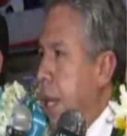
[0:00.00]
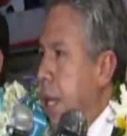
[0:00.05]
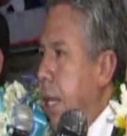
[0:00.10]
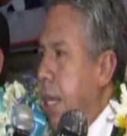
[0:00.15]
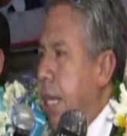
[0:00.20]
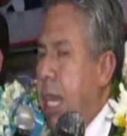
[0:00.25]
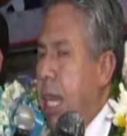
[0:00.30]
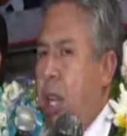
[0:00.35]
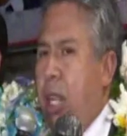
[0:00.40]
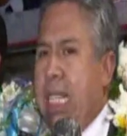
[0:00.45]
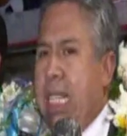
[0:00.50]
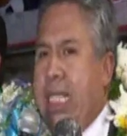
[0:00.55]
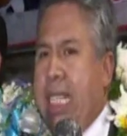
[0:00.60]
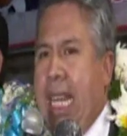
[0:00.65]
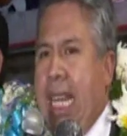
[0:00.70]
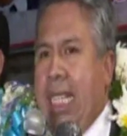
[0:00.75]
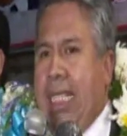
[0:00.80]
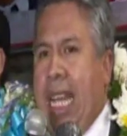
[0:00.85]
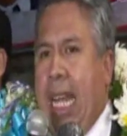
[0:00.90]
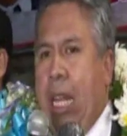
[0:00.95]
Quiero
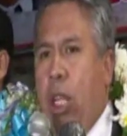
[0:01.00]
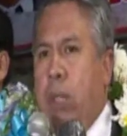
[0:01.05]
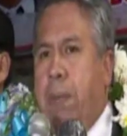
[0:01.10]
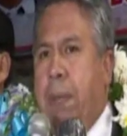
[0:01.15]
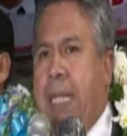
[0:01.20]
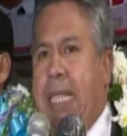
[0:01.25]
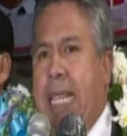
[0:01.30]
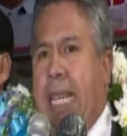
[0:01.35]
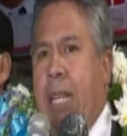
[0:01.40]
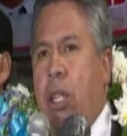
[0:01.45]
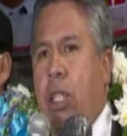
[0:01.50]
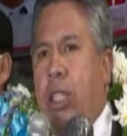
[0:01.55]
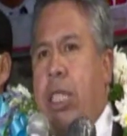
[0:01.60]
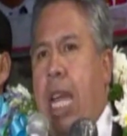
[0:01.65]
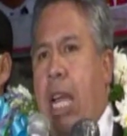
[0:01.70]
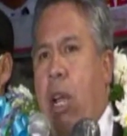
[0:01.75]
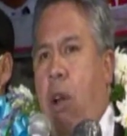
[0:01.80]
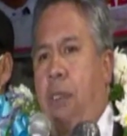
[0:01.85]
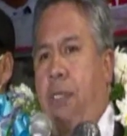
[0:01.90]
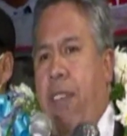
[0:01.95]
decirles a los vecinos
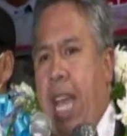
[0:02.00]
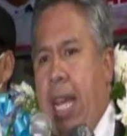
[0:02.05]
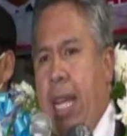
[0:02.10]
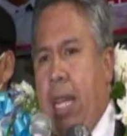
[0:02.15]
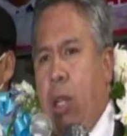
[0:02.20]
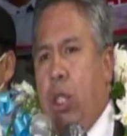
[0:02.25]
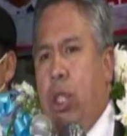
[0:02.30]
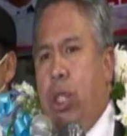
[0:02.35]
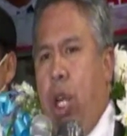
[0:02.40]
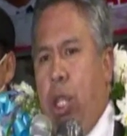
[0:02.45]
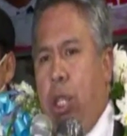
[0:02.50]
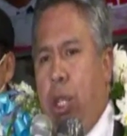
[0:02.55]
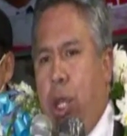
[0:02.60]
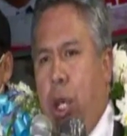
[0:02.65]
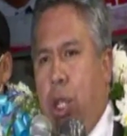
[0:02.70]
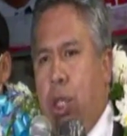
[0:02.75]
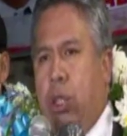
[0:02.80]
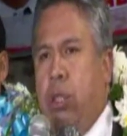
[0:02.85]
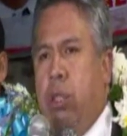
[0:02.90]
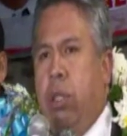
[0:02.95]
que confían en
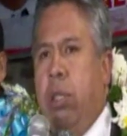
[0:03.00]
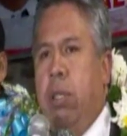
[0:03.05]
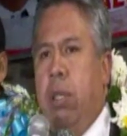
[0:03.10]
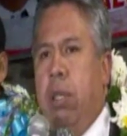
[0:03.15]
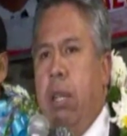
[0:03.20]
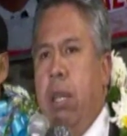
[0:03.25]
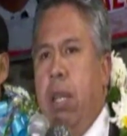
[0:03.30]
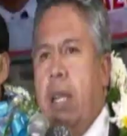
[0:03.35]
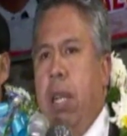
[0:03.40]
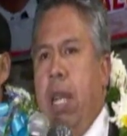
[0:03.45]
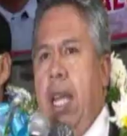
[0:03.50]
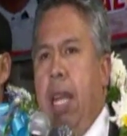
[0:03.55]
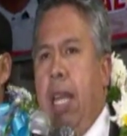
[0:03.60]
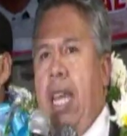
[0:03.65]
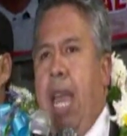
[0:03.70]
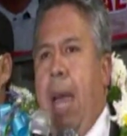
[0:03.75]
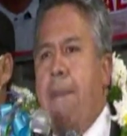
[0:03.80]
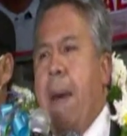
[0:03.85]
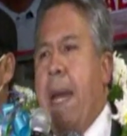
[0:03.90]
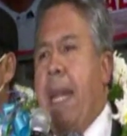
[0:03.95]
nosotros
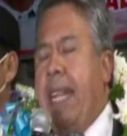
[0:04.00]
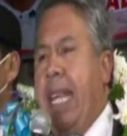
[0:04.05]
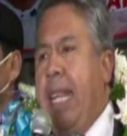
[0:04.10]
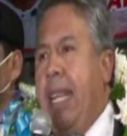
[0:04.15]
que a partir